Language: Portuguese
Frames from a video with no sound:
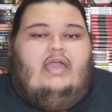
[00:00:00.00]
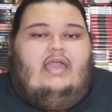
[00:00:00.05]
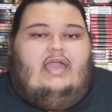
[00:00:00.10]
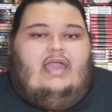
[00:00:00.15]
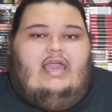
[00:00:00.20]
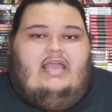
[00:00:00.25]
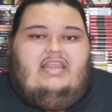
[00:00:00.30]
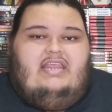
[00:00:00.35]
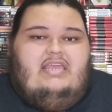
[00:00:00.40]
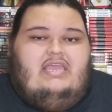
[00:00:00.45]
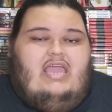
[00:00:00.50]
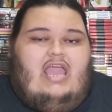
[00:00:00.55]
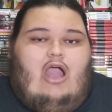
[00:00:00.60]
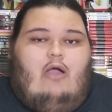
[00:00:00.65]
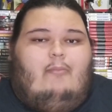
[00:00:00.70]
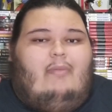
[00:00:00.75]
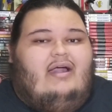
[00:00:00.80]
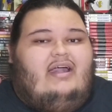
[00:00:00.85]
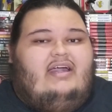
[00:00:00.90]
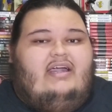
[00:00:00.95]
Ele é
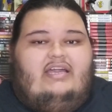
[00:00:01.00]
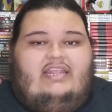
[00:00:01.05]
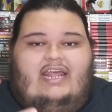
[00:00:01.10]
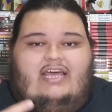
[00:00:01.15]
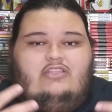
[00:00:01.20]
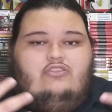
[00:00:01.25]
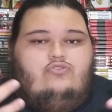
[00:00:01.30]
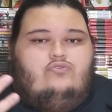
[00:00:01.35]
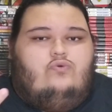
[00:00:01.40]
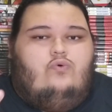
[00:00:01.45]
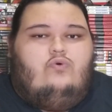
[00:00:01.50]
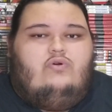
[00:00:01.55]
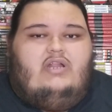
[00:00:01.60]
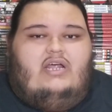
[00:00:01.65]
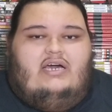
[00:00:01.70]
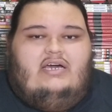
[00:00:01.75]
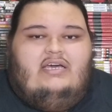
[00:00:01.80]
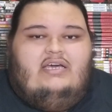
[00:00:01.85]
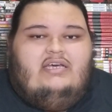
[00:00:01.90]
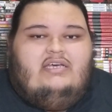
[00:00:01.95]
uma
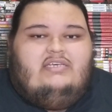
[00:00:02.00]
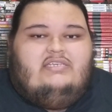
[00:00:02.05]
criatura.